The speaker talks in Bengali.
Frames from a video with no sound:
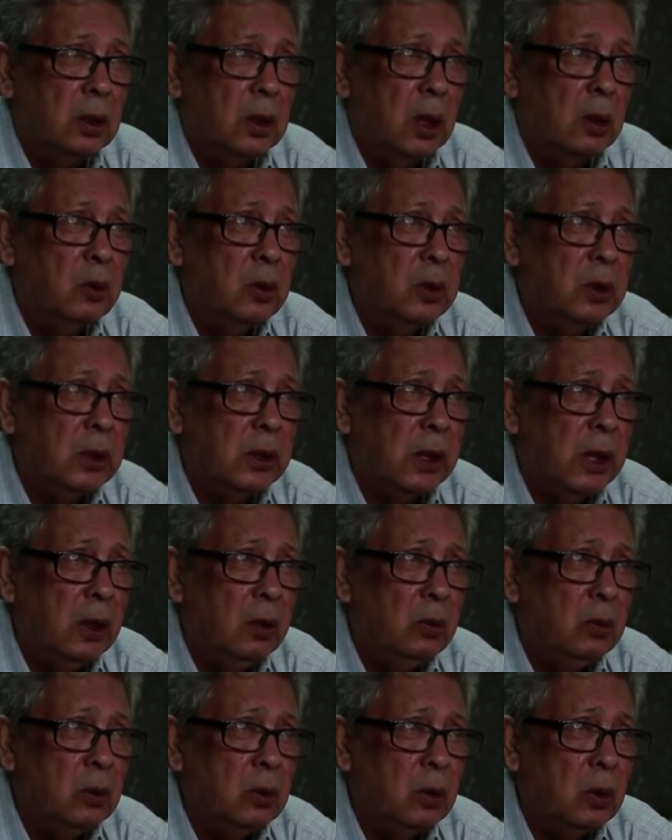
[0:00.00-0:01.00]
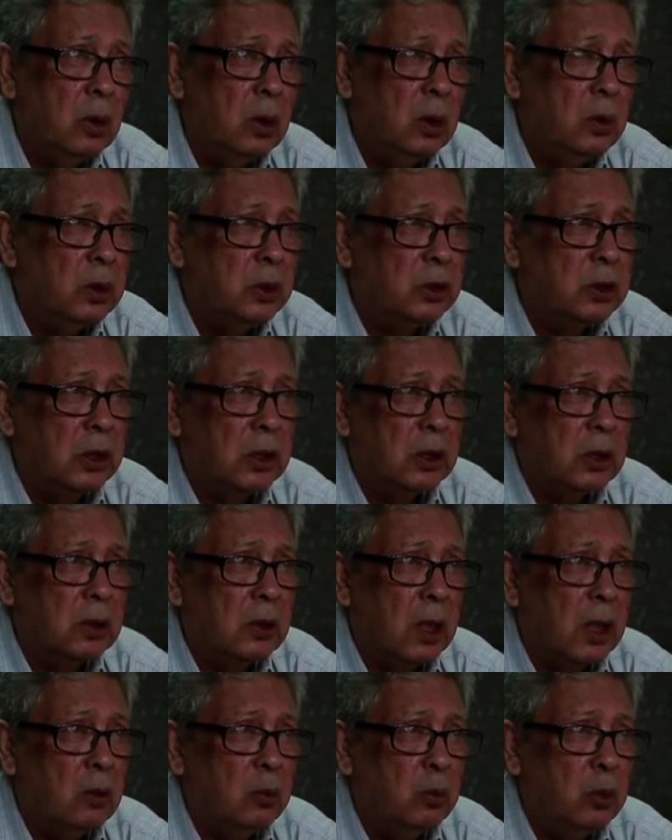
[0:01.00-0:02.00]
তাই বলে কে উন্ড করলো বলে সেটা তো
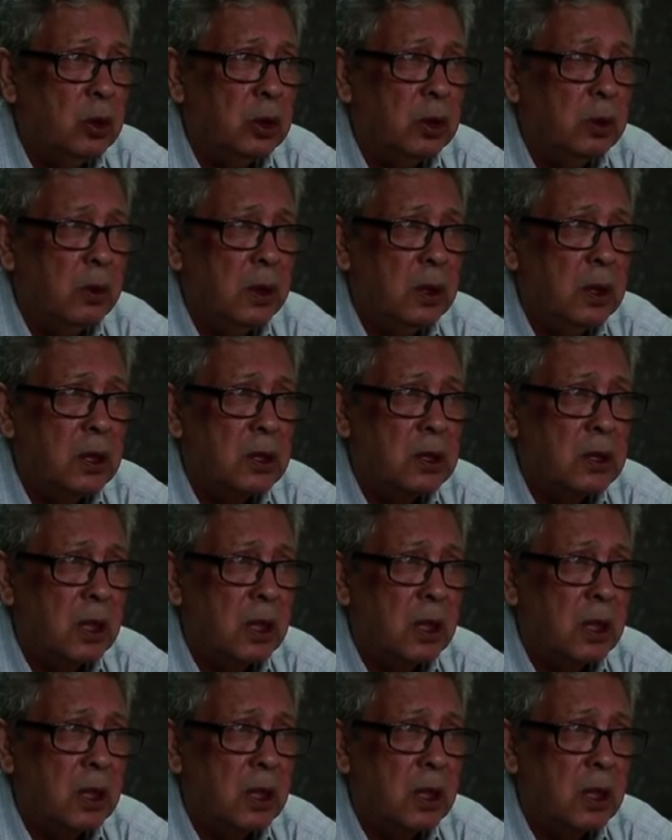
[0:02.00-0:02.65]
এখন বলতে পারি না